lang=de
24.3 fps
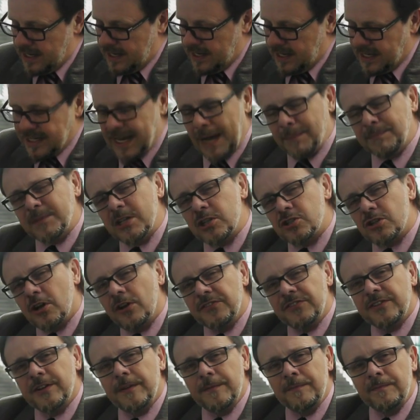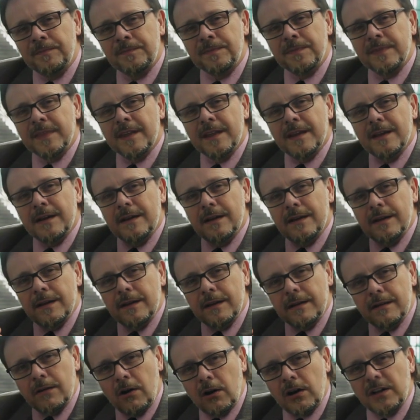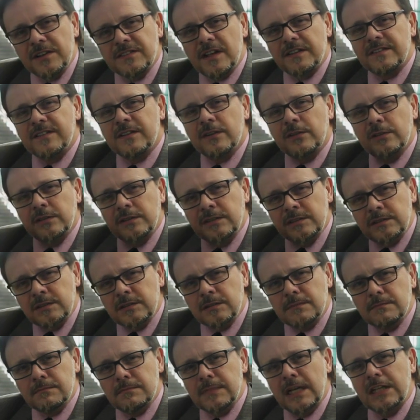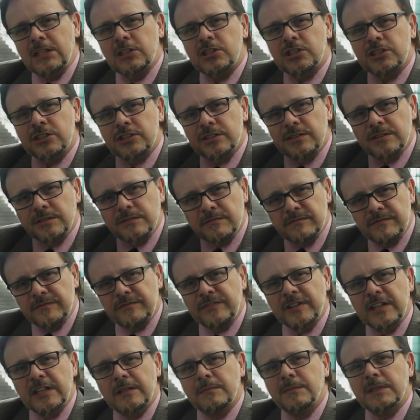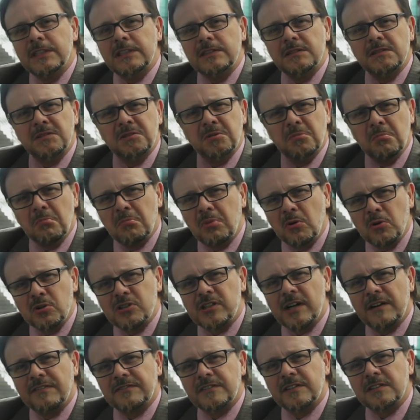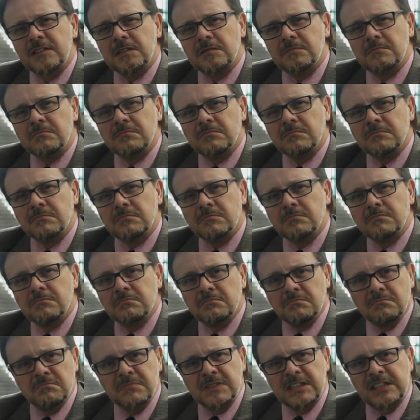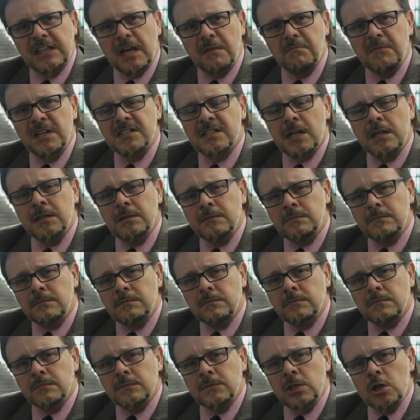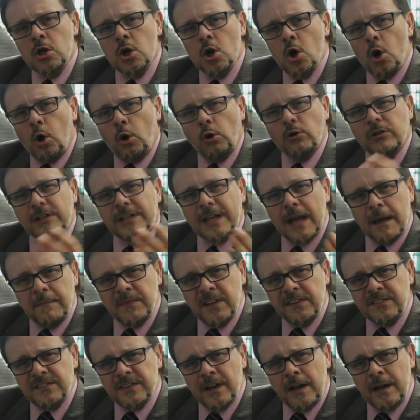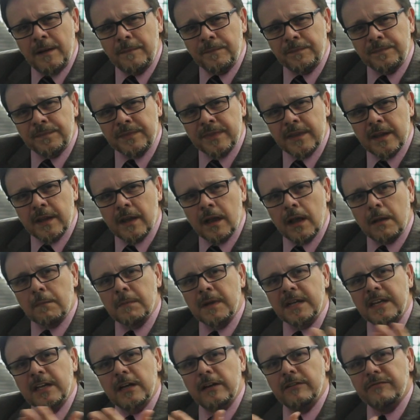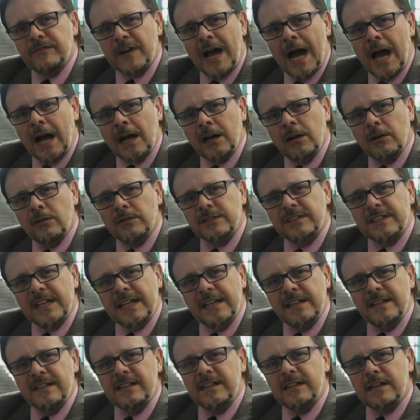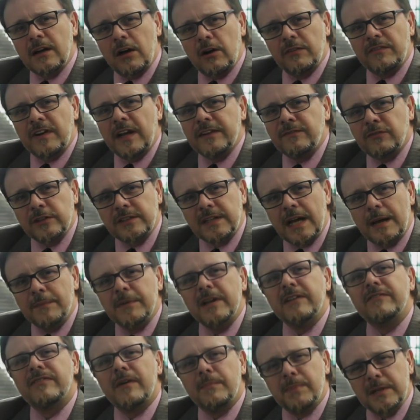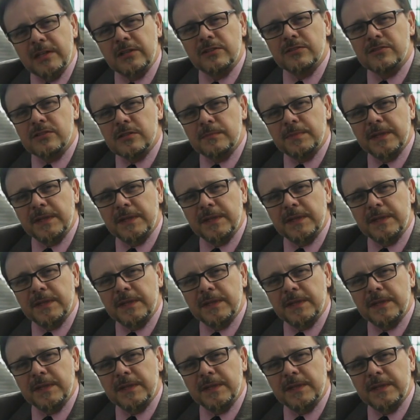Ich habe die Chance, Organisationen, Menschen, Firmen, Botschaften mit Chemnitzern und Chemnitzer mit ihren Fragen und denen, die darauf Antworten haben, in Verbindung zu